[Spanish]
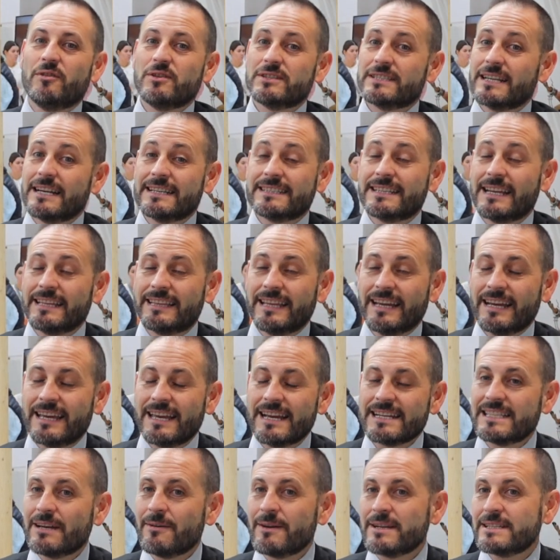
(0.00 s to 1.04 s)
nuestra
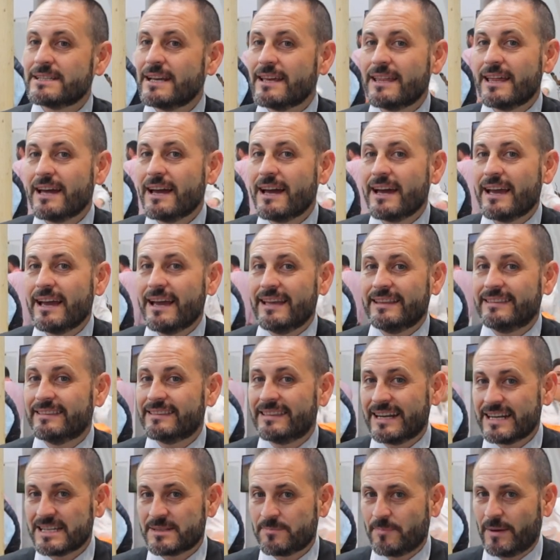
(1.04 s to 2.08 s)
estrategia está basada en
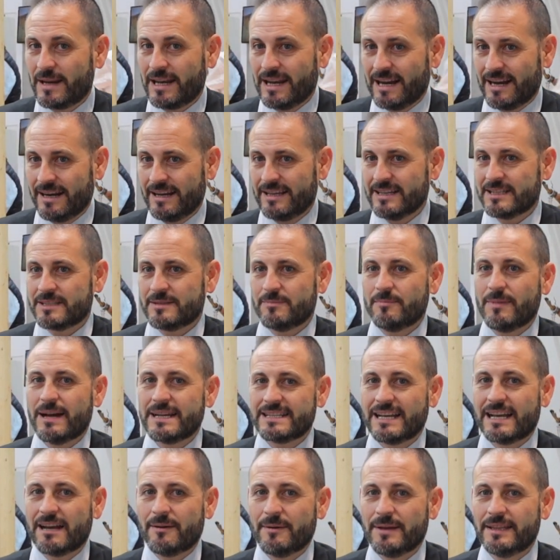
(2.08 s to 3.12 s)
tres pilares,
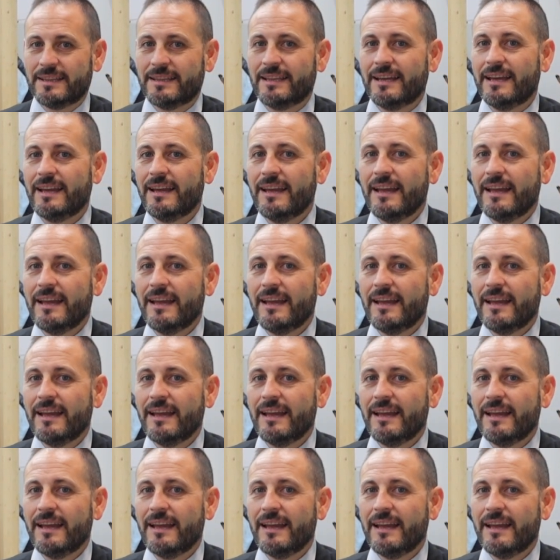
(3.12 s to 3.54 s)
básicamente.